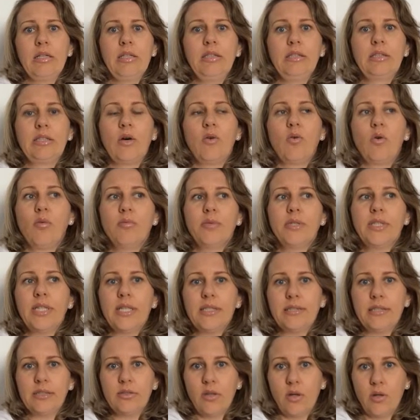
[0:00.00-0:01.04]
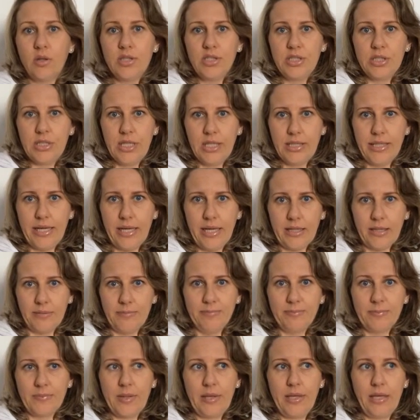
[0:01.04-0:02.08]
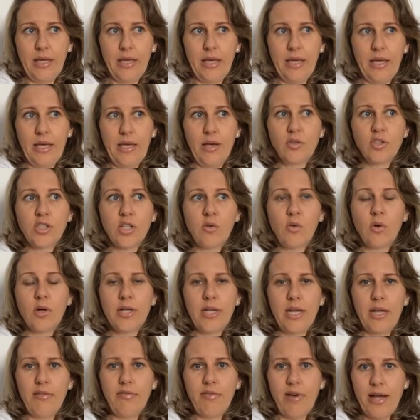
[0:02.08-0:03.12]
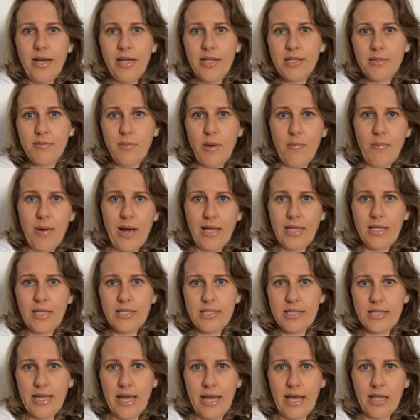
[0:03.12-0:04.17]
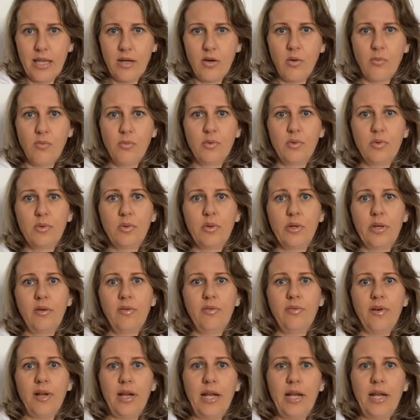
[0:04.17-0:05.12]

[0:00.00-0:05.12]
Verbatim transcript: Então, como que tá sendo a rotina dela? É, eu já cortei várias mamadas dela, como eu